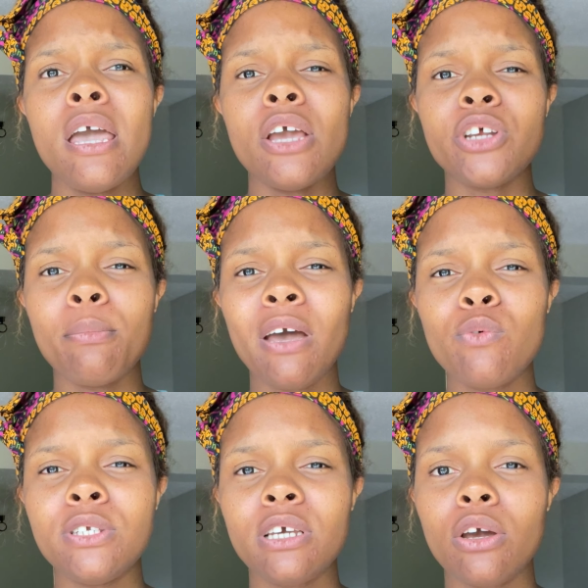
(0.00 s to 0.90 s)
Et j'aimerais vous
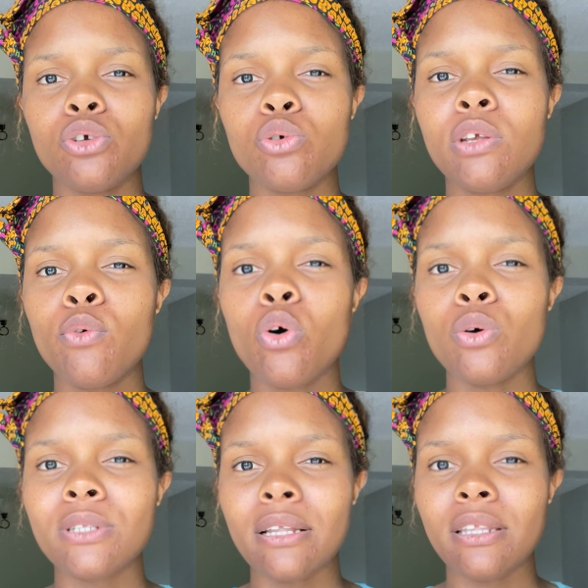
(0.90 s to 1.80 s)
dire quelque chose. Si vous
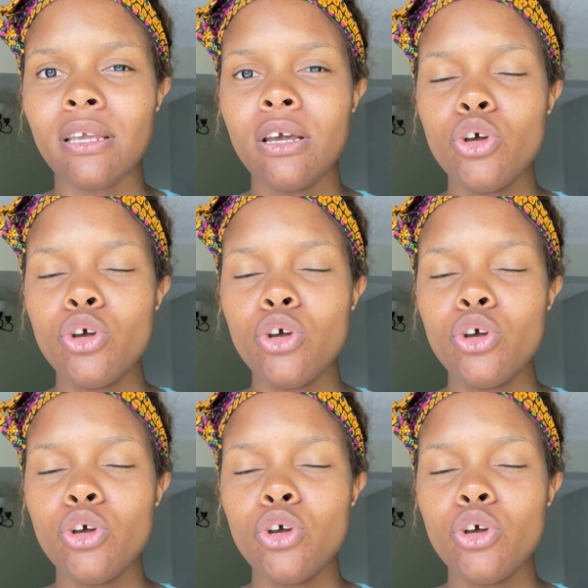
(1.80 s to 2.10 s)
constatez,